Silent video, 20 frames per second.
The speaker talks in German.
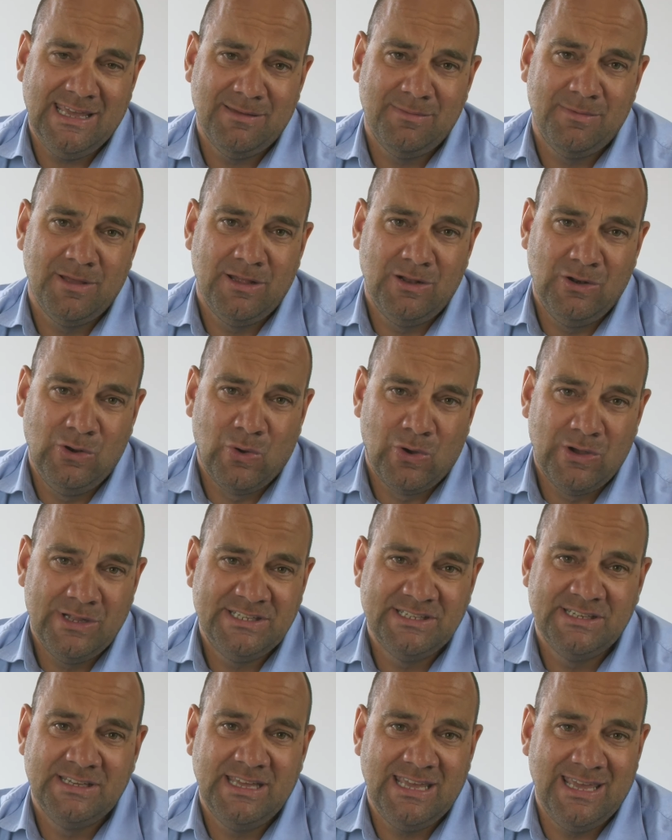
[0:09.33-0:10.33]

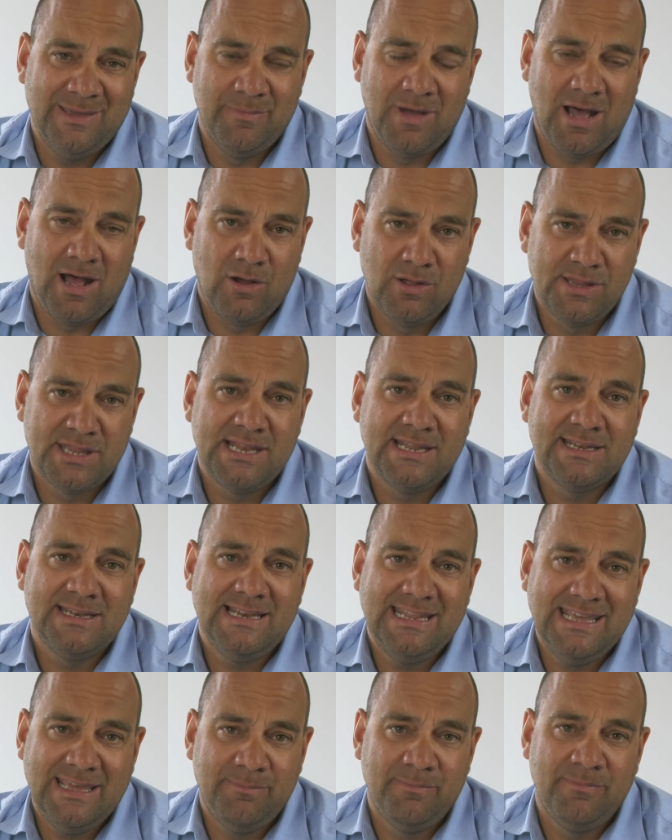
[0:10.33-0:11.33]
Eheleute im
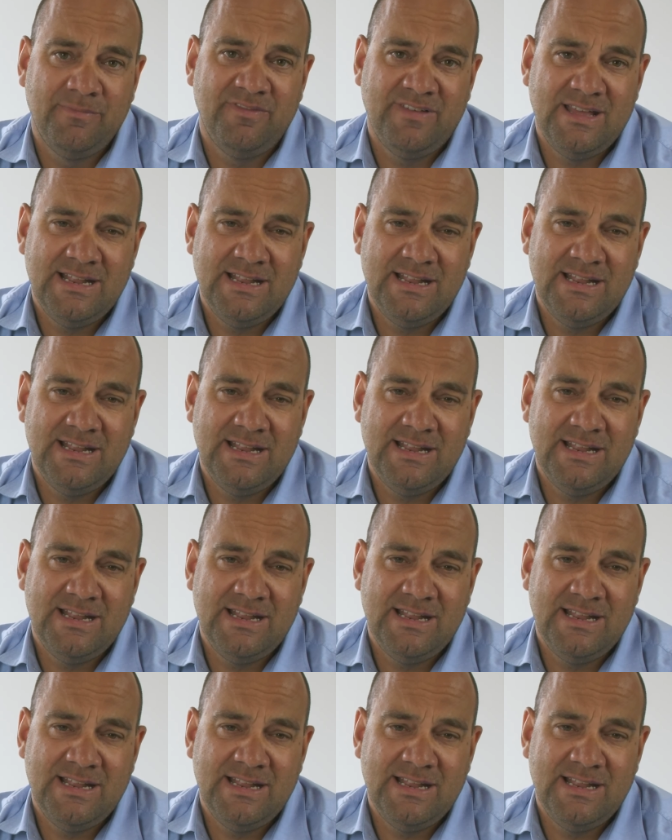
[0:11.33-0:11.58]
Ausland leben.